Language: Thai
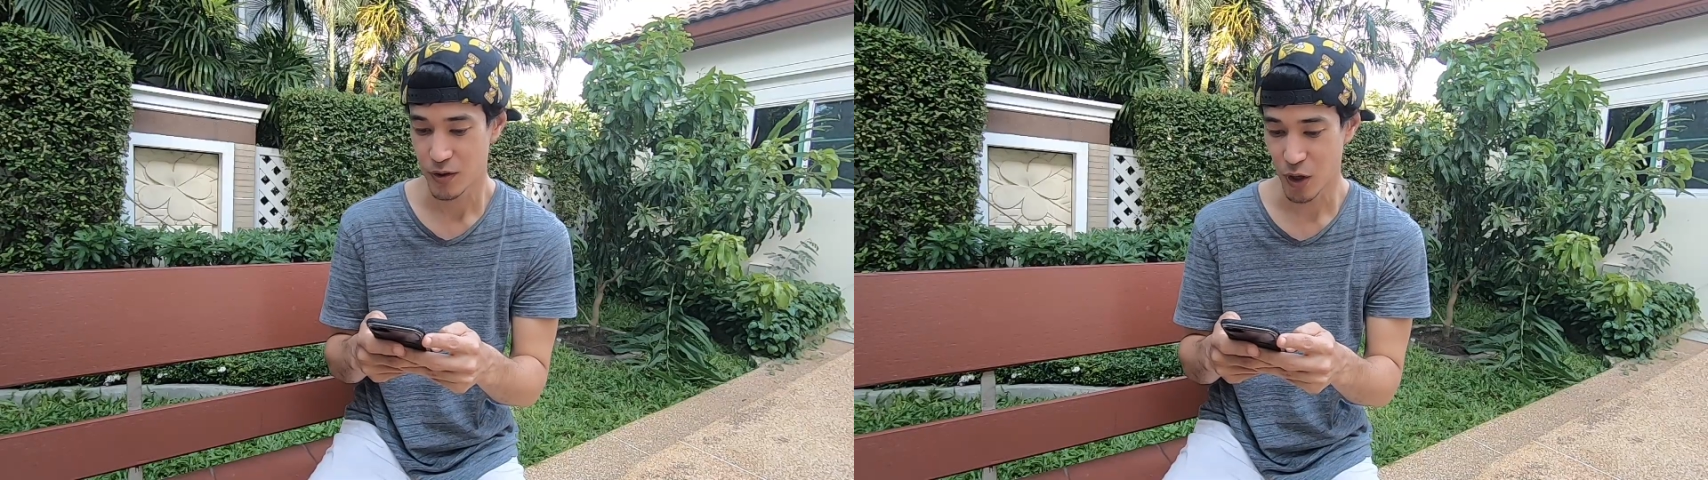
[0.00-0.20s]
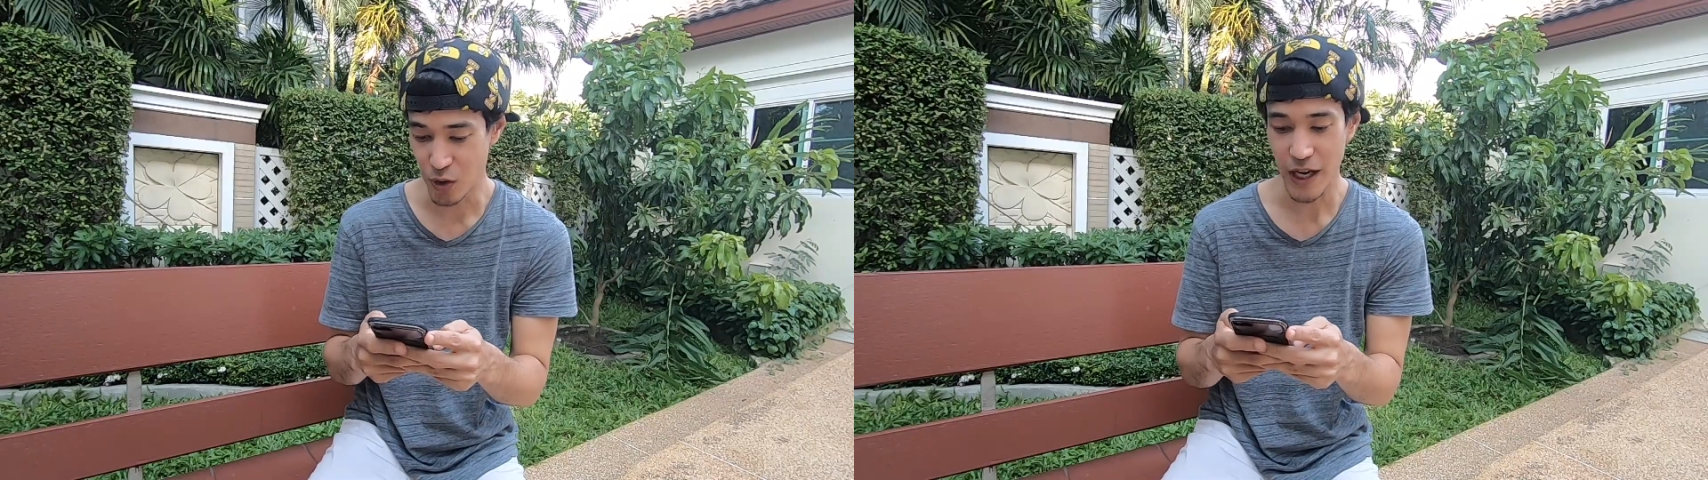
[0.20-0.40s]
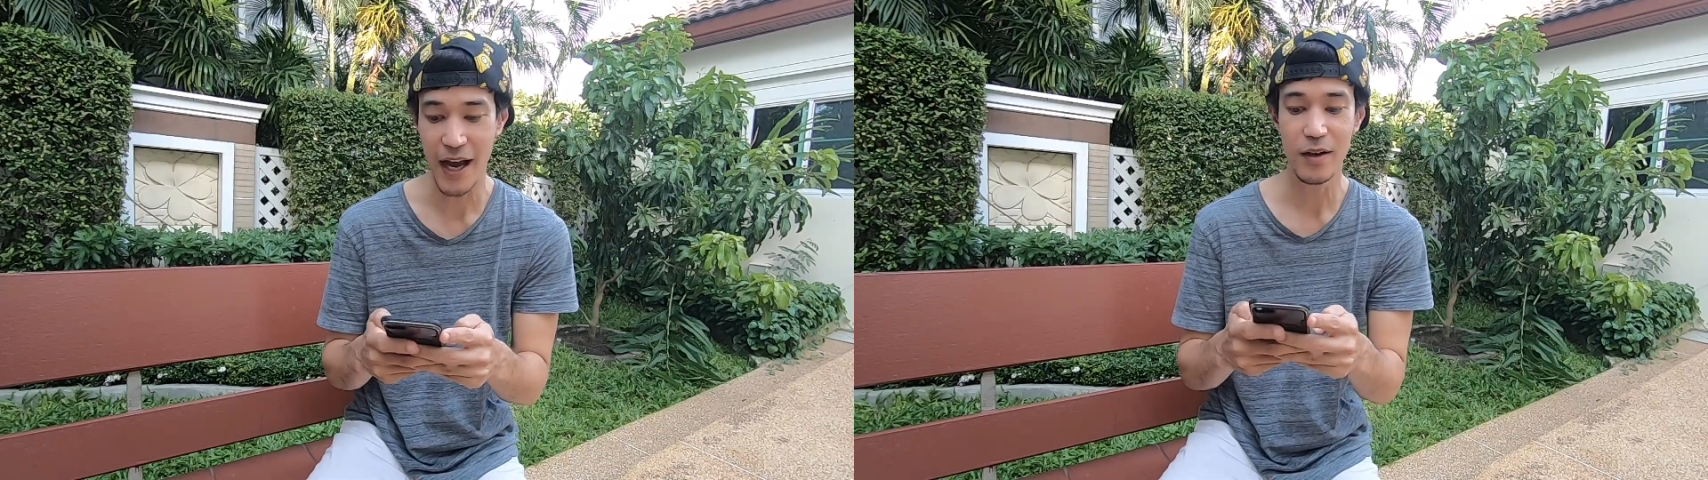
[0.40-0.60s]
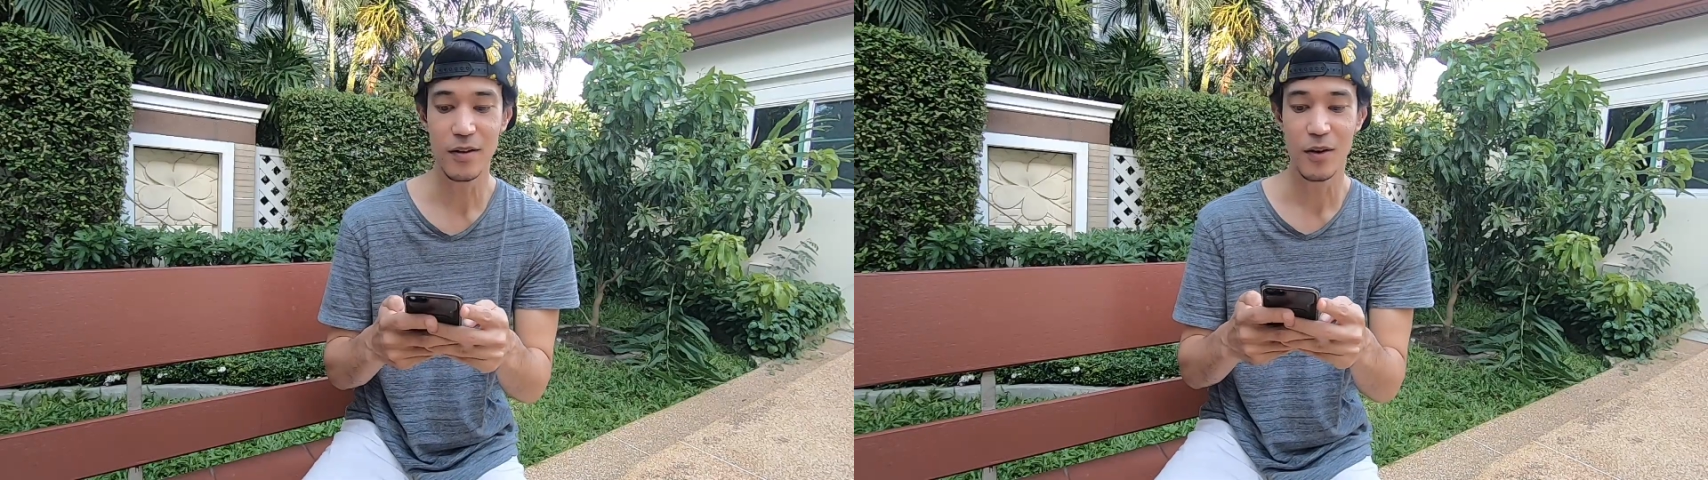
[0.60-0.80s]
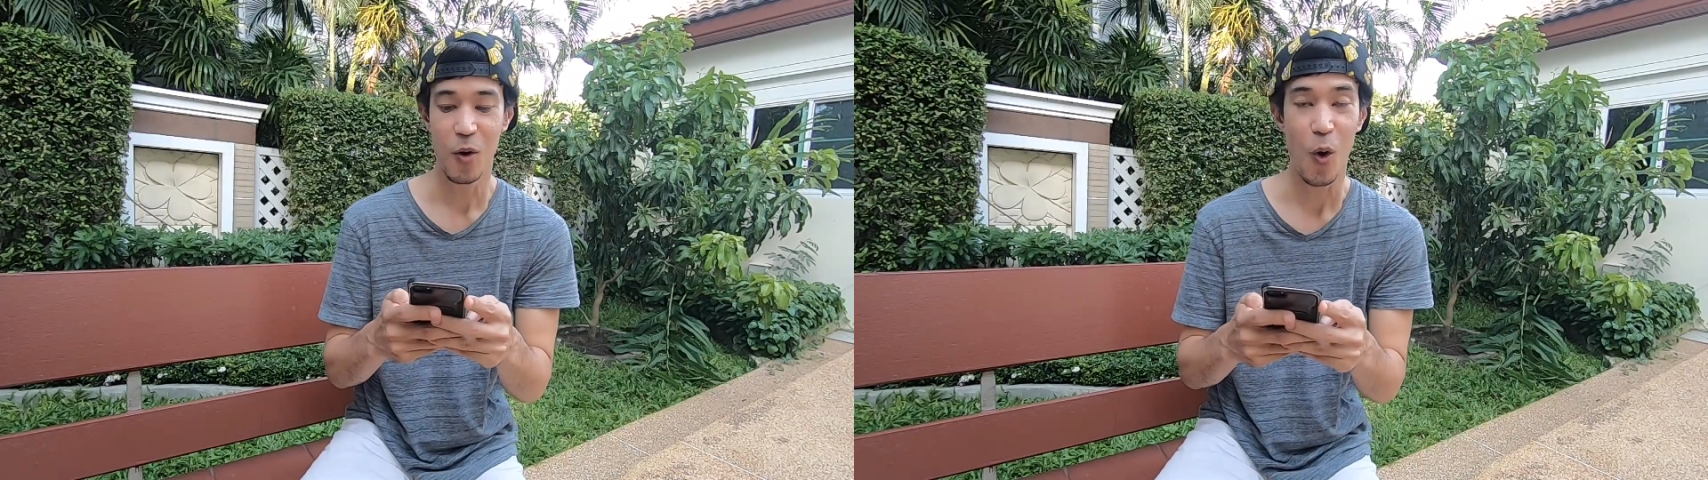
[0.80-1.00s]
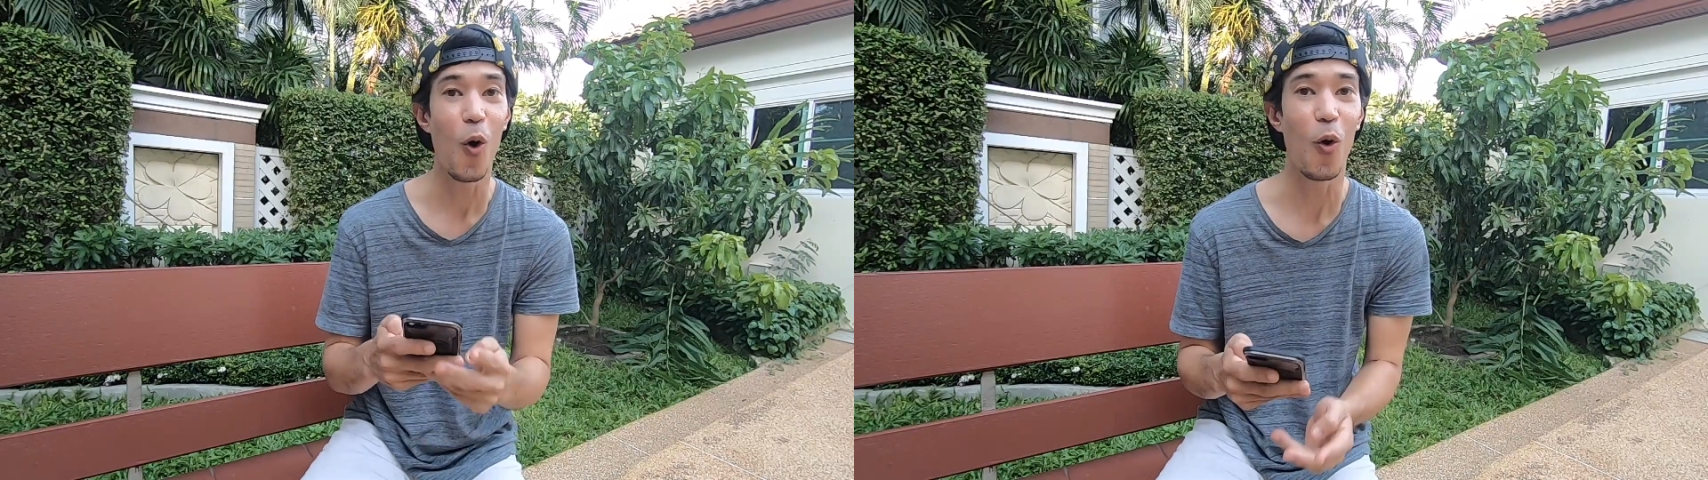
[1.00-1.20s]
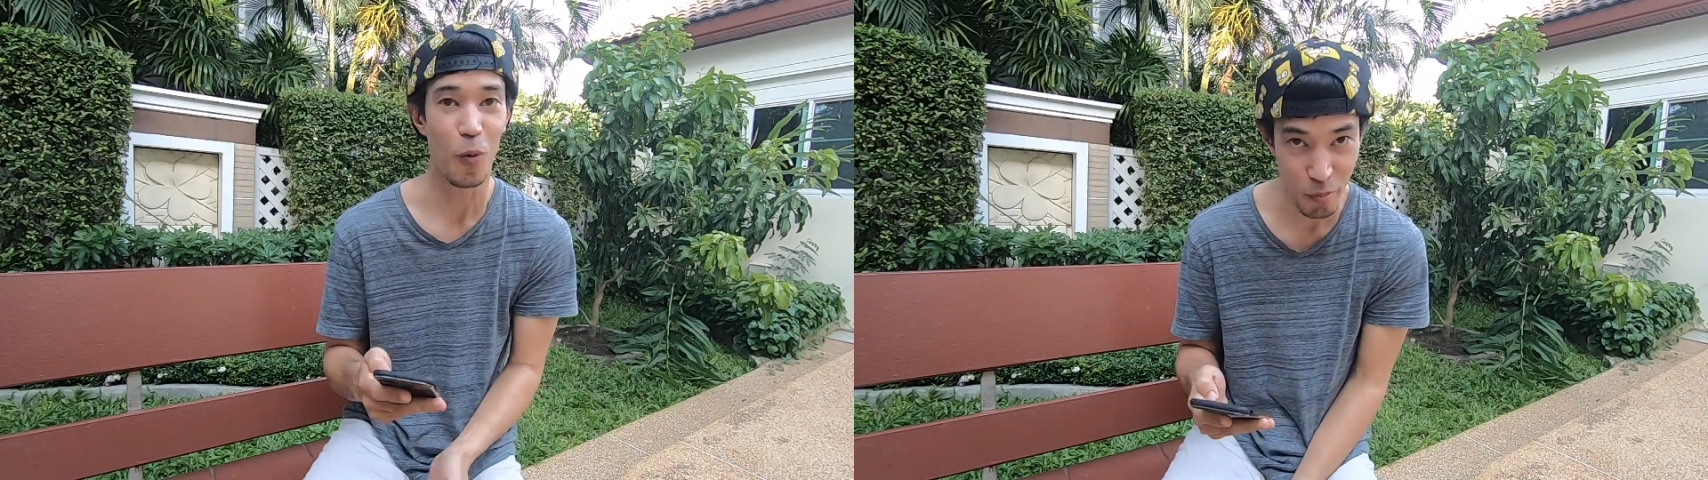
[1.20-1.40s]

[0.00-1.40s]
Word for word: สองแสนหก